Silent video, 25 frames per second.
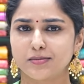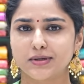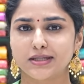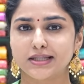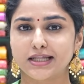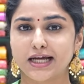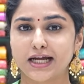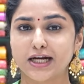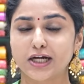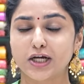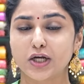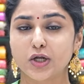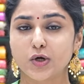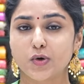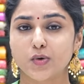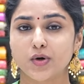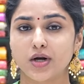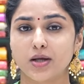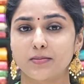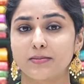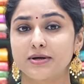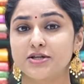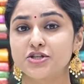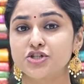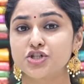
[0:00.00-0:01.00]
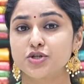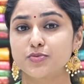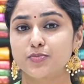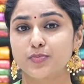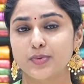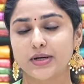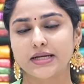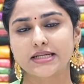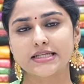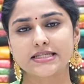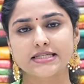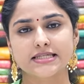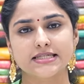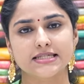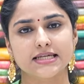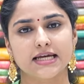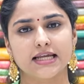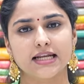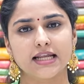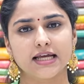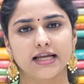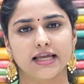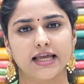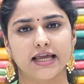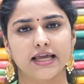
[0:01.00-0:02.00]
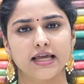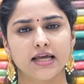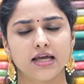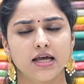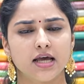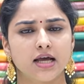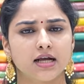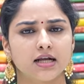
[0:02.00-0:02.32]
మరి దాంట్లో కూడా మంచి ప్రింట్స్ అలాగే